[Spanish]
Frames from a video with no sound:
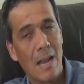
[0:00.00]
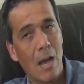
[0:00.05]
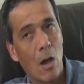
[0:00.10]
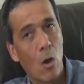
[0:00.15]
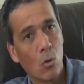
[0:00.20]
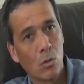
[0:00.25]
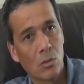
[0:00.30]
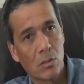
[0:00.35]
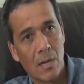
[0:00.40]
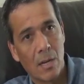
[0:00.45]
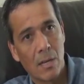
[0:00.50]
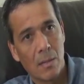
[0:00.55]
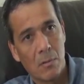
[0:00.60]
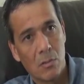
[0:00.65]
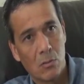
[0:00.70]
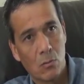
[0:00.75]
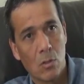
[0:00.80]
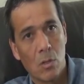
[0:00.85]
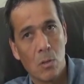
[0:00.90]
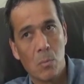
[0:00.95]
La otra,
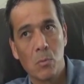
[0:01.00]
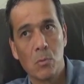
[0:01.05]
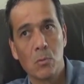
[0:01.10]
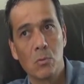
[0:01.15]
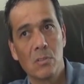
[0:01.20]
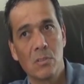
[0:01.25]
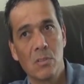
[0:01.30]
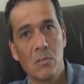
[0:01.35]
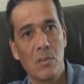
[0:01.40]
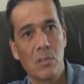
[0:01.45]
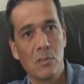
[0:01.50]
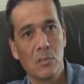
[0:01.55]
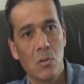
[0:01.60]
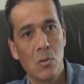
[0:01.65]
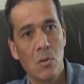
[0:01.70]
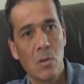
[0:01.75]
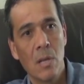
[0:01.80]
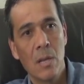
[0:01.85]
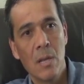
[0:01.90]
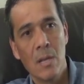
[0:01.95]
visto desde el punto de vista de
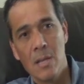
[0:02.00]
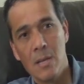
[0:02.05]
inflación,